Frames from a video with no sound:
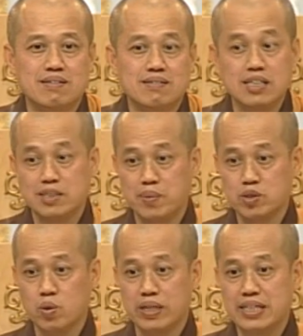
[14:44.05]
你怎么
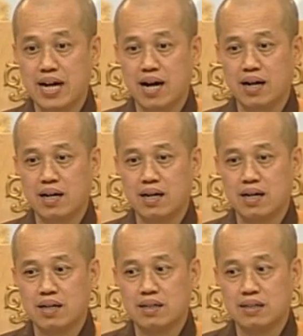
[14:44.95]
说一样呢？
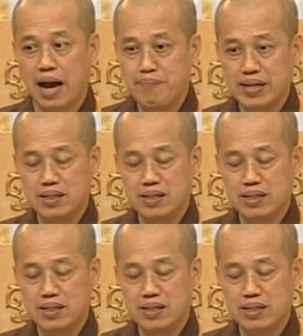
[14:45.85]
哪一边